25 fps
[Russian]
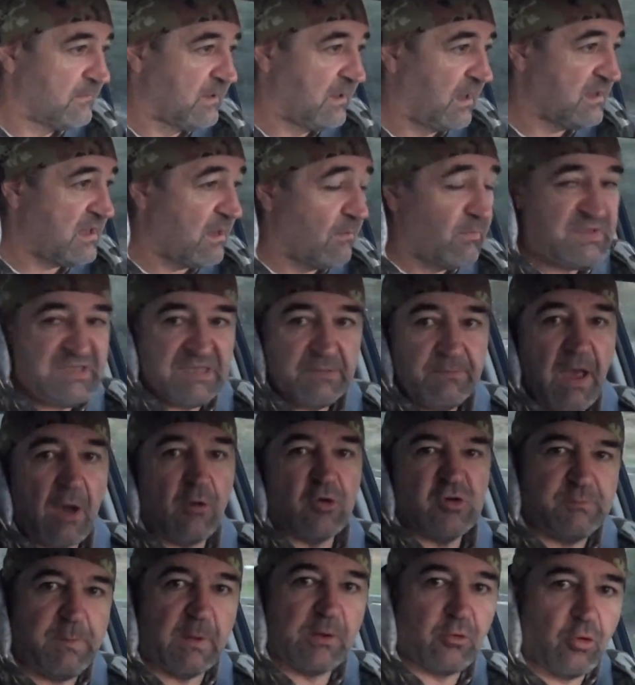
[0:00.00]
хотя бы себя
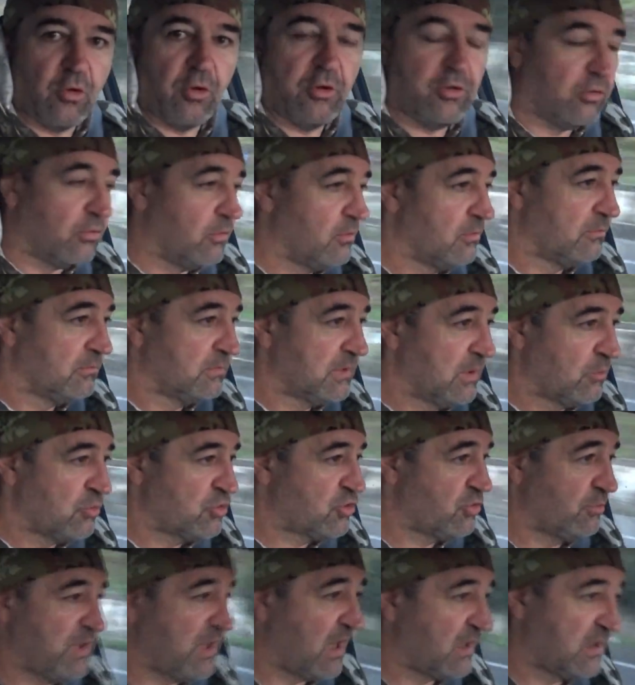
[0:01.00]
успокою. Потому
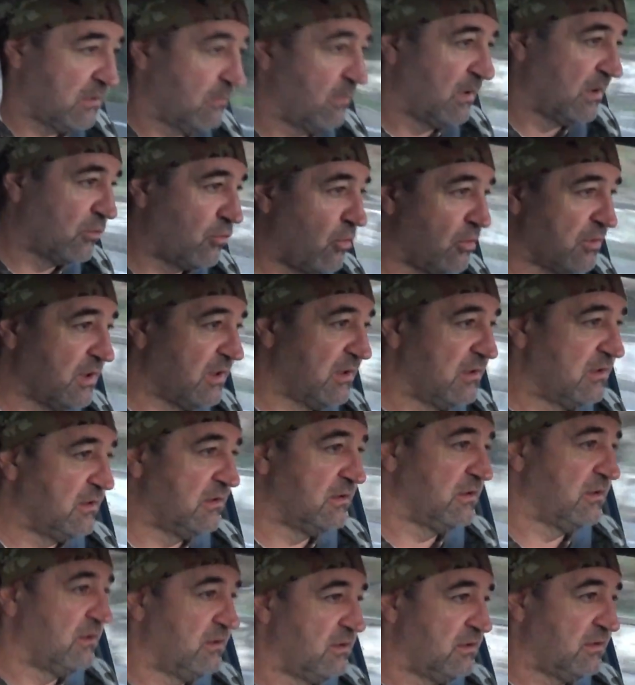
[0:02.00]
что у меня эти балконы, я не,
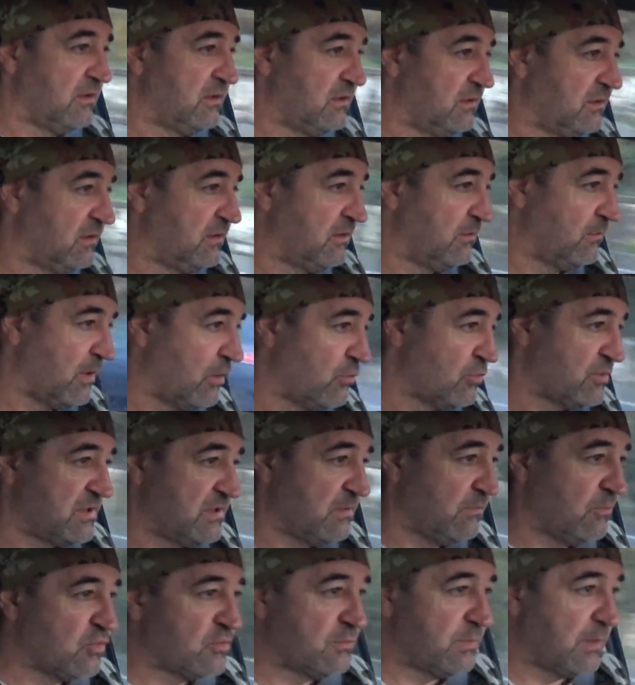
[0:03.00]
не, не могу с
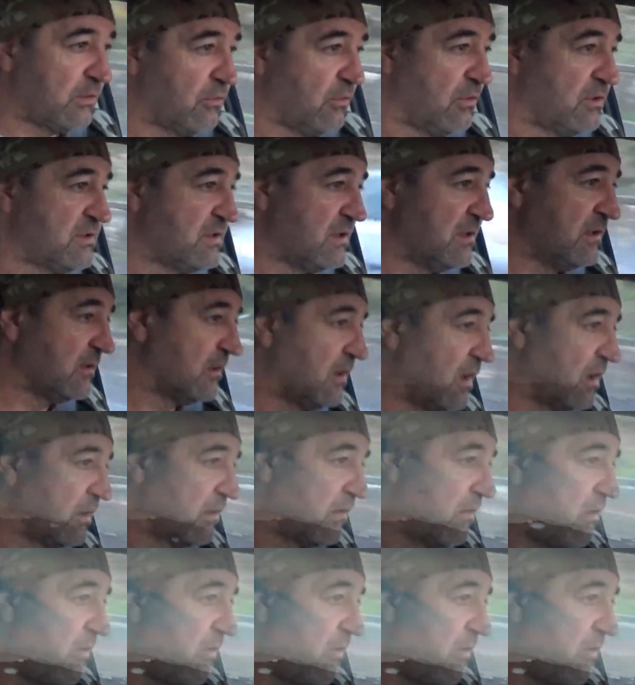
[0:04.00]
ними успокоиться никак.